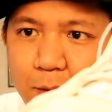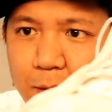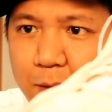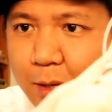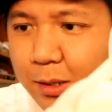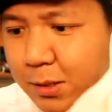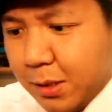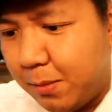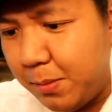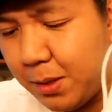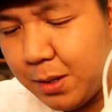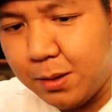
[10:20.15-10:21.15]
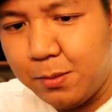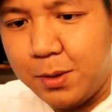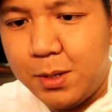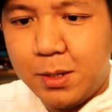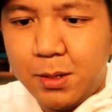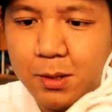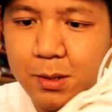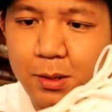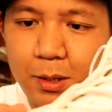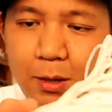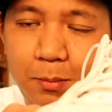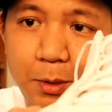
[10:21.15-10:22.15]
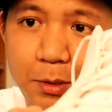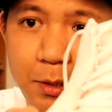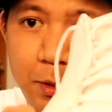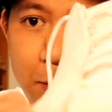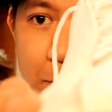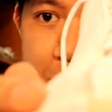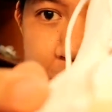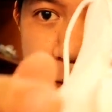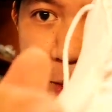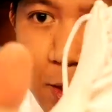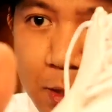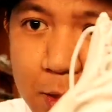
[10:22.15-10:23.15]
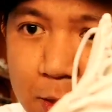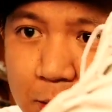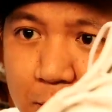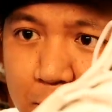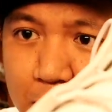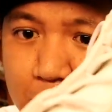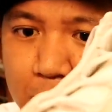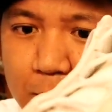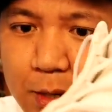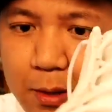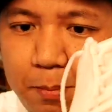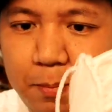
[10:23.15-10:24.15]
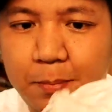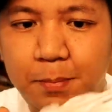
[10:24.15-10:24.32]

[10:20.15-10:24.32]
unlike sa kabila, walang damage dito sa harap